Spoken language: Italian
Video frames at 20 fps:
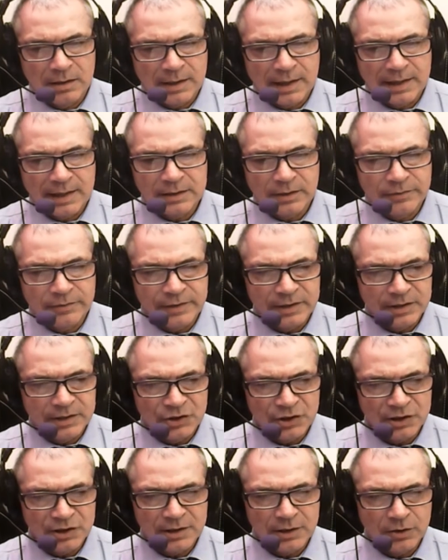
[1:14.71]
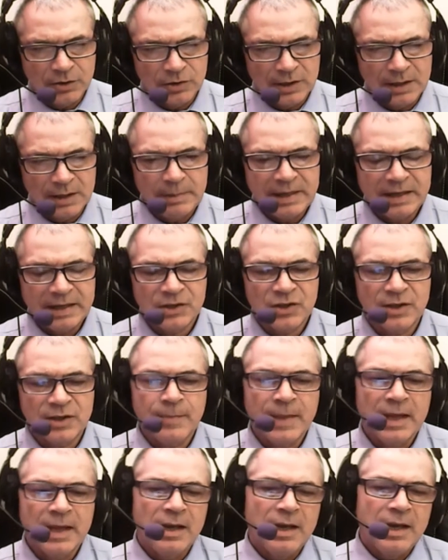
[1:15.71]
carattere feticistico della
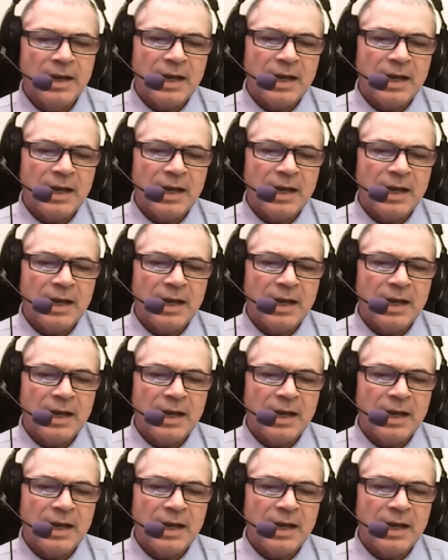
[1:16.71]
merce,